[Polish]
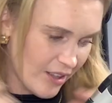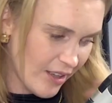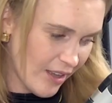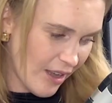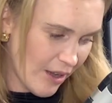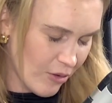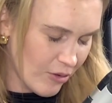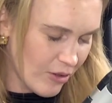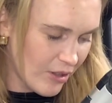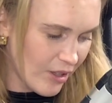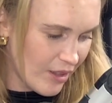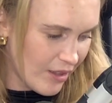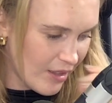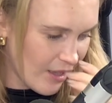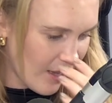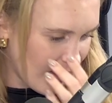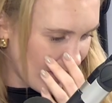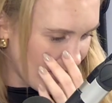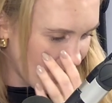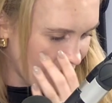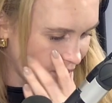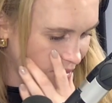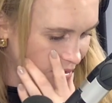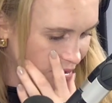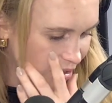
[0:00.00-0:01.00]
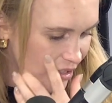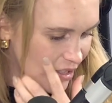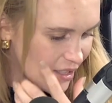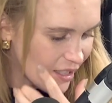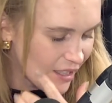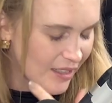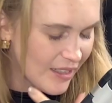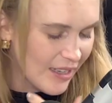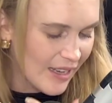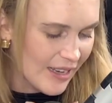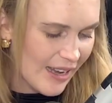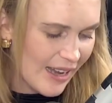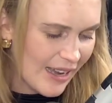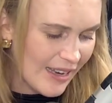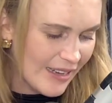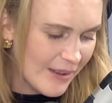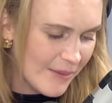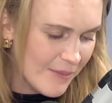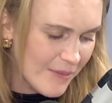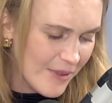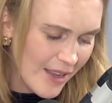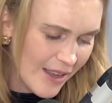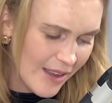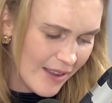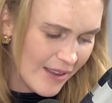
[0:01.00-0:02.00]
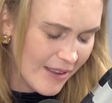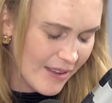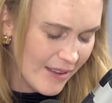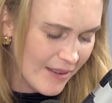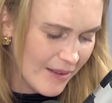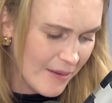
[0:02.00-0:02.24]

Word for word: audycja jest o igrzyskach, ale mnie